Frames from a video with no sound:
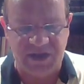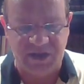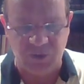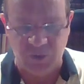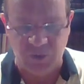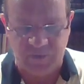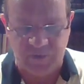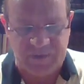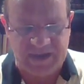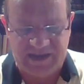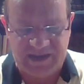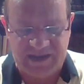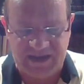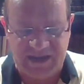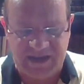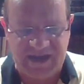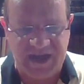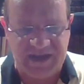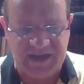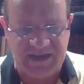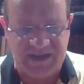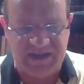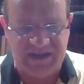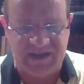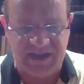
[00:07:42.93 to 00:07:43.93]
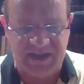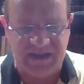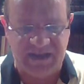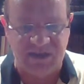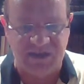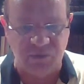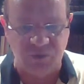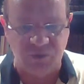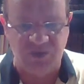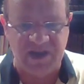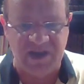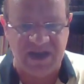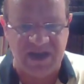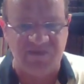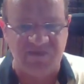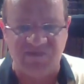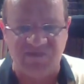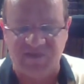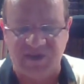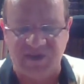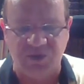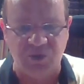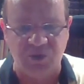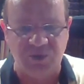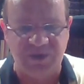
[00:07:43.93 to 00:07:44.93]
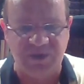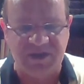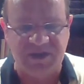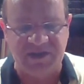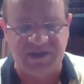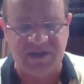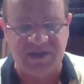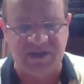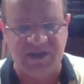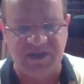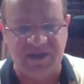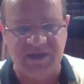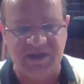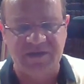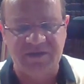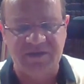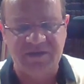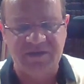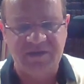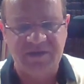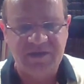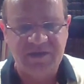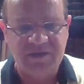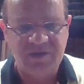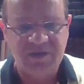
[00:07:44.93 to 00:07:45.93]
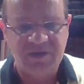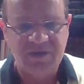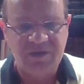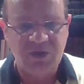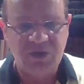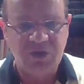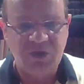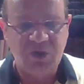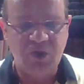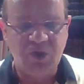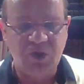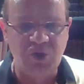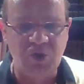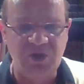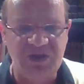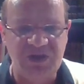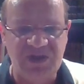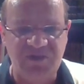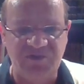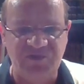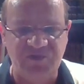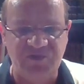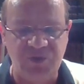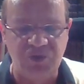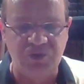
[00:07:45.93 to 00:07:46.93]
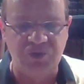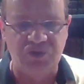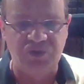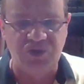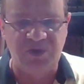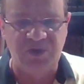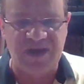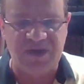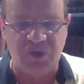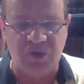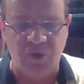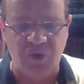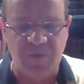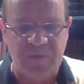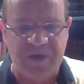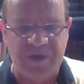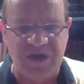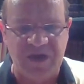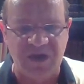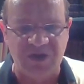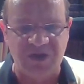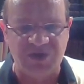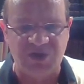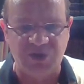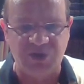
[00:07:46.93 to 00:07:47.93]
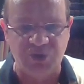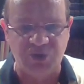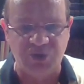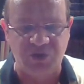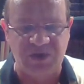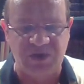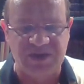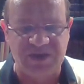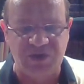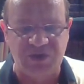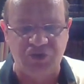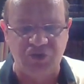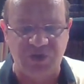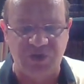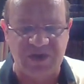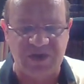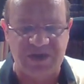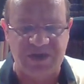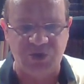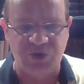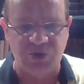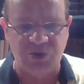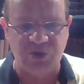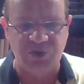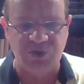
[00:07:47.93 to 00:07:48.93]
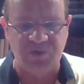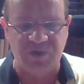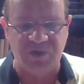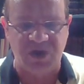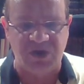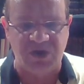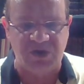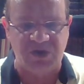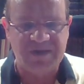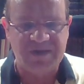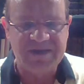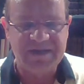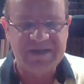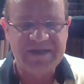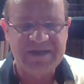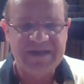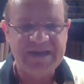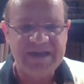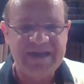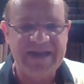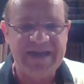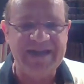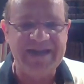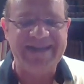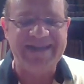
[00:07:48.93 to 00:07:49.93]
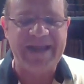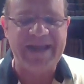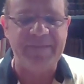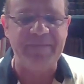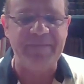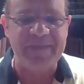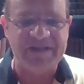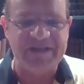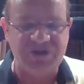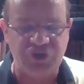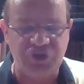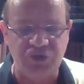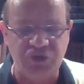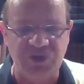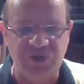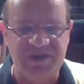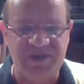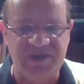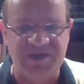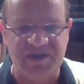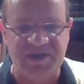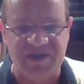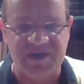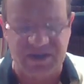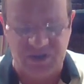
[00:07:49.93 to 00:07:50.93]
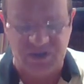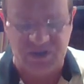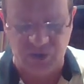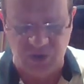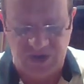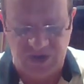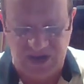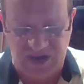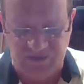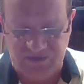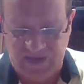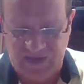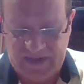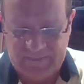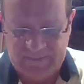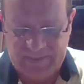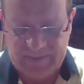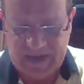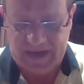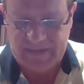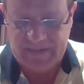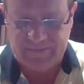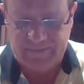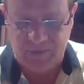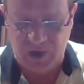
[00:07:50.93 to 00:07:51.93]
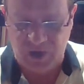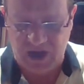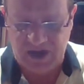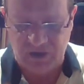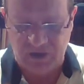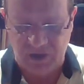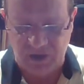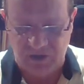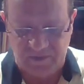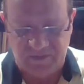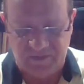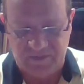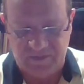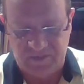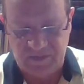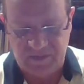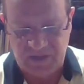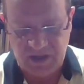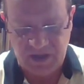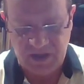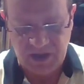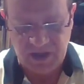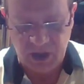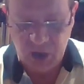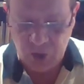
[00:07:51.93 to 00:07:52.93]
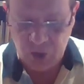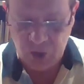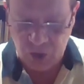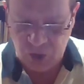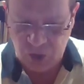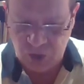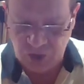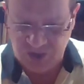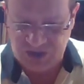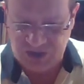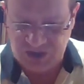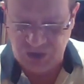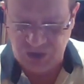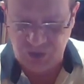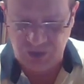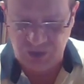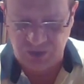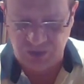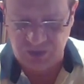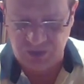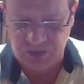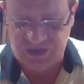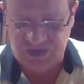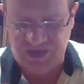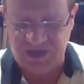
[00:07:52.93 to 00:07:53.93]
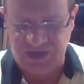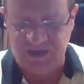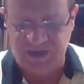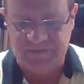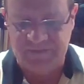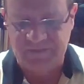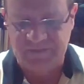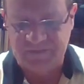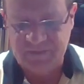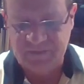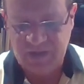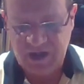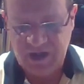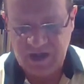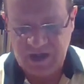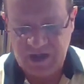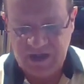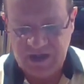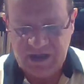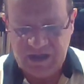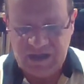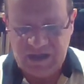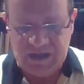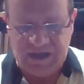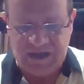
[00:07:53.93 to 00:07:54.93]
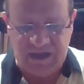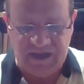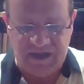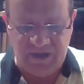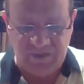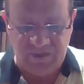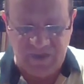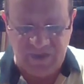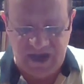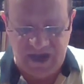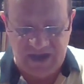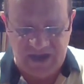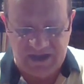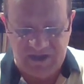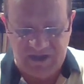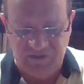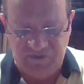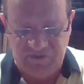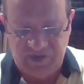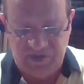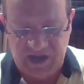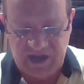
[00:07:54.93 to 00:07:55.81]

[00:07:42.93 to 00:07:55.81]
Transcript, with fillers: et non pas de l'égalité ou de l'infériorité, au niveau de la compréhension et du raisonnement et de la maturité de la femme par rapport à l'homme. On continue, on dit que les mar les